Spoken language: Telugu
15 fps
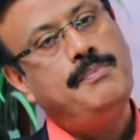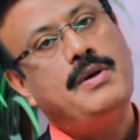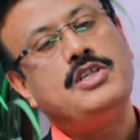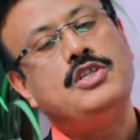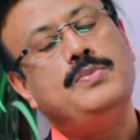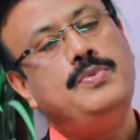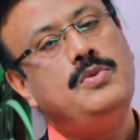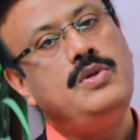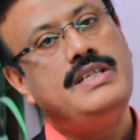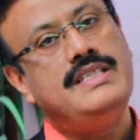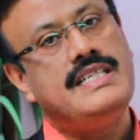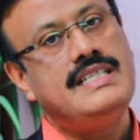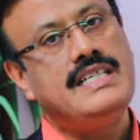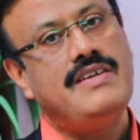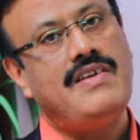పసుపు ఈ
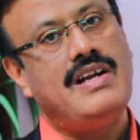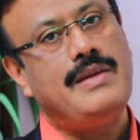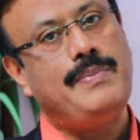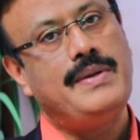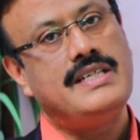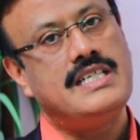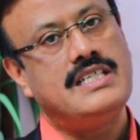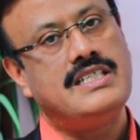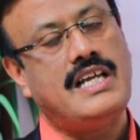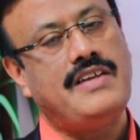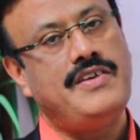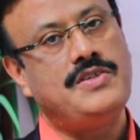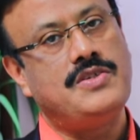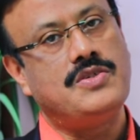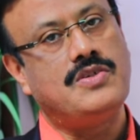జింజర్ వాడిన పేషెంట్స్
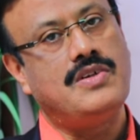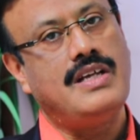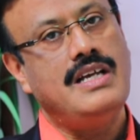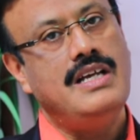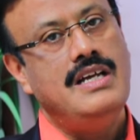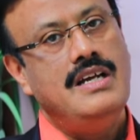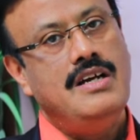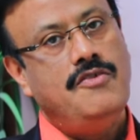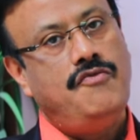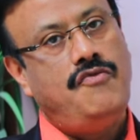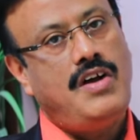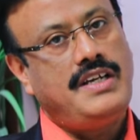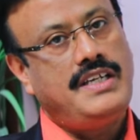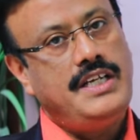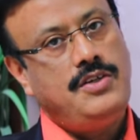సర్వేస్ చూసుకుంటే
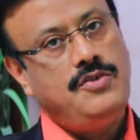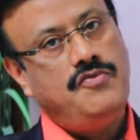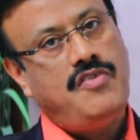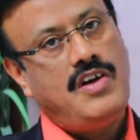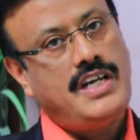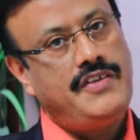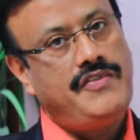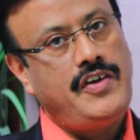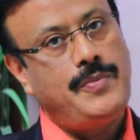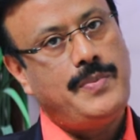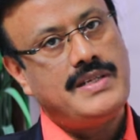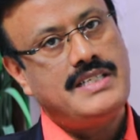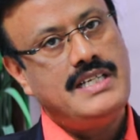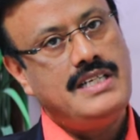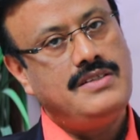ఫార్టీ టు ఫార్టీ ఫైవ్
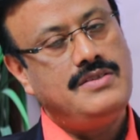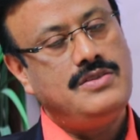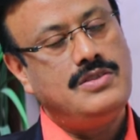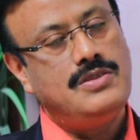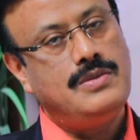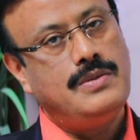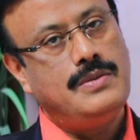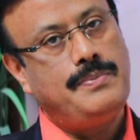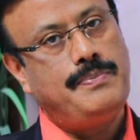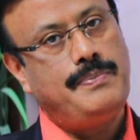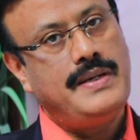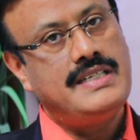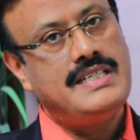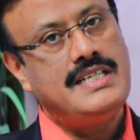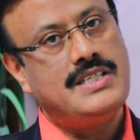పర్సెంట్
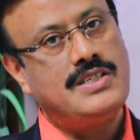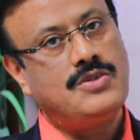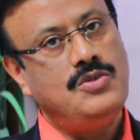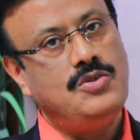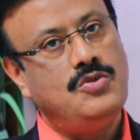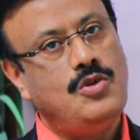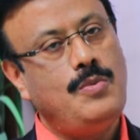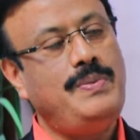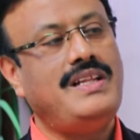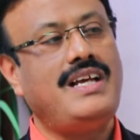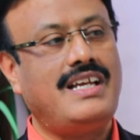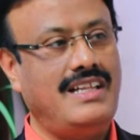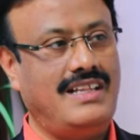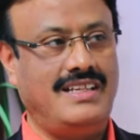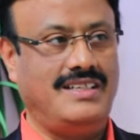పేషెంట్స్కు నొప్పి
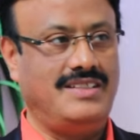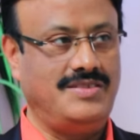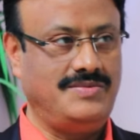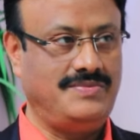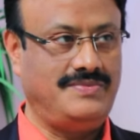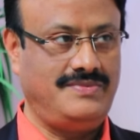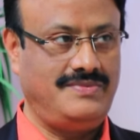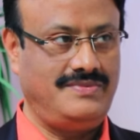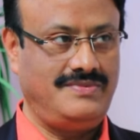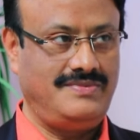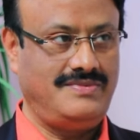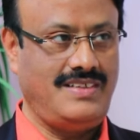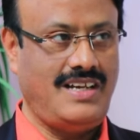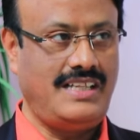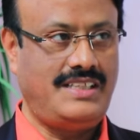తగ్గింది
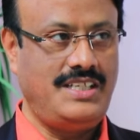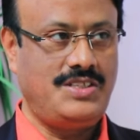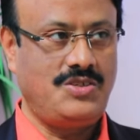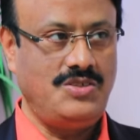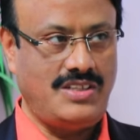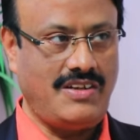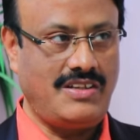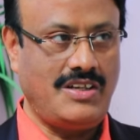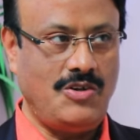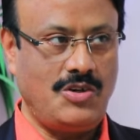అది తీసుకున్న తర్వాత